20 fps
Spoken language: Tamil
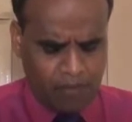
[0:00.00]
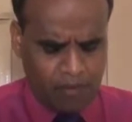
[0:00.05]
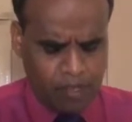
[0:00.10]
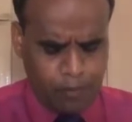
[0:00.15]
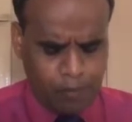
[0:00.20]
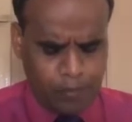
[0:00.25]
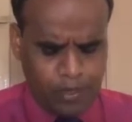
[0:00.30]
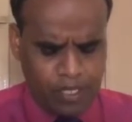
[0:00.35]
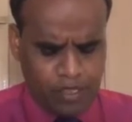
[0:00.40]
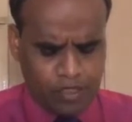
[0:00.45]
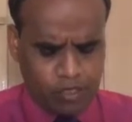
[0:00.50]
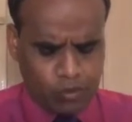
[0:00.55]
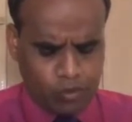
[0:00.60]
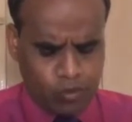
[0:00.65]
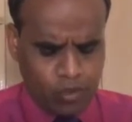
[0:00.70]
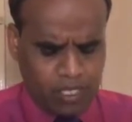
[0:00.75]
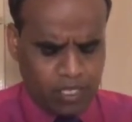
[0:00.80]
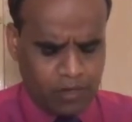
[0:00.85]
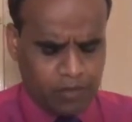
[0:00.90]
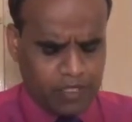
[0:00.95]
அவனை பிடித்து
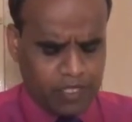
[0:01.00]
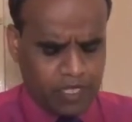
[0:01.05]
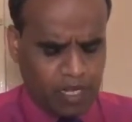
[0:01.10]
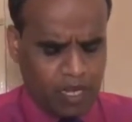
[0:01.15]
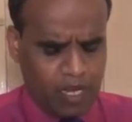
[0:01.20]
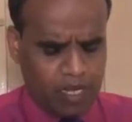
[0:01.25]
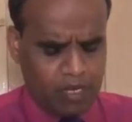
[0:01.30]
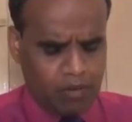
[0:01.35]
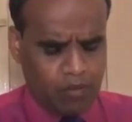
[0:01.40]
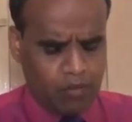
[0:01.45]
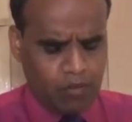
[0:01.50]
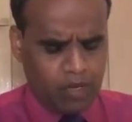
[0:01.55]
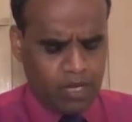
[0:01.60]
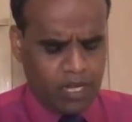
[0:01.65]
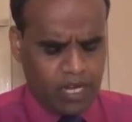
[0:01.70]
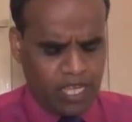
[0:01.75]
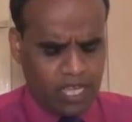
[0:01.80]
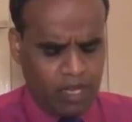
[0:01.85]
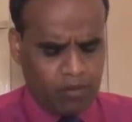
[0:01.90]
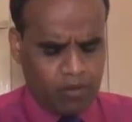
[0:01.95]
தூக்கிவிட்டான்
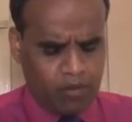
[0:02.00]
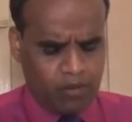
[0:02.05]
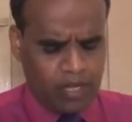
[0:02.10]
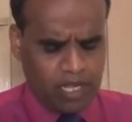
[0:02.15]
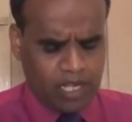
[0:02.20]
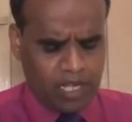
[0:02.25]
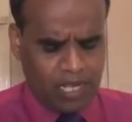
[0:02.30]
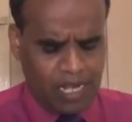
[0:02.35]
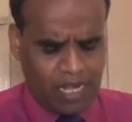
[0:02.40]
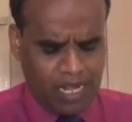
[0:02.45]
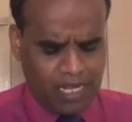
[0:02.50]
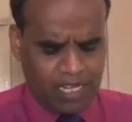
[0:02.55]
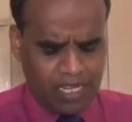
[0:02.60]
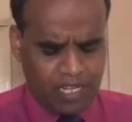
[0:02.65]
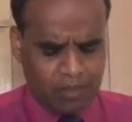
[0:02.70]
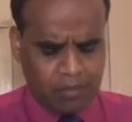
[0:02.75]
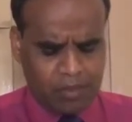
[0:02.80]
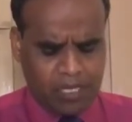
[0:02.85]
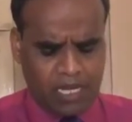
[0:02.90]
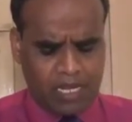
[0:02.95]
உடனே அவனுடைய
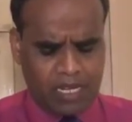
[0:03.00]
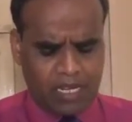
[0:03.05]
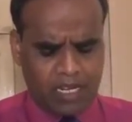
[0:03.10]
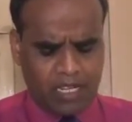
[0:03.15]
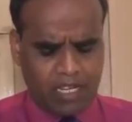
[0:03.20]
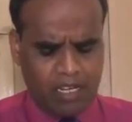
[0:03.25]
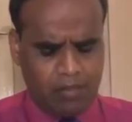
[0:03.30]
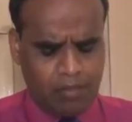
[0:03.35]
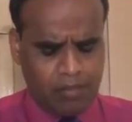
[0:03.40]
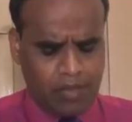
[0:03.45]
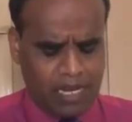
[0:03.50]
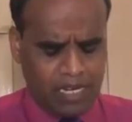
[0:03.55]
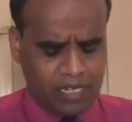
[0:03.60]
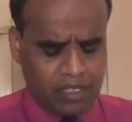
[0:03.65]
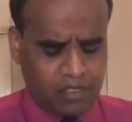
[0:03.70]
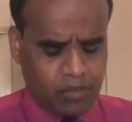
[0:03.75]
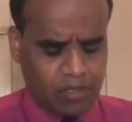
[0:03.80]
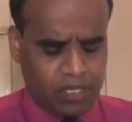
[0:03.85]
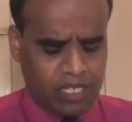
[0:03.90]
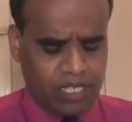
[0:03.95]
கால்களும் கரடுகளும்
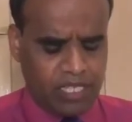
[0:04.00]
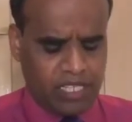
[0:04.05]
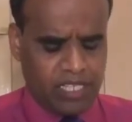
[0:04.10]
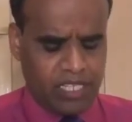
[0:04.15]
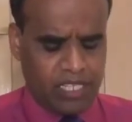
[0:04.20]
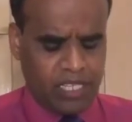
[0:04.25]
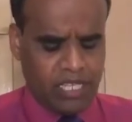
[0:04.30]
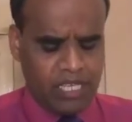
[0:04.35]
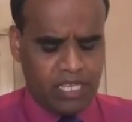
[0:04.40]
பலன் கொண்டது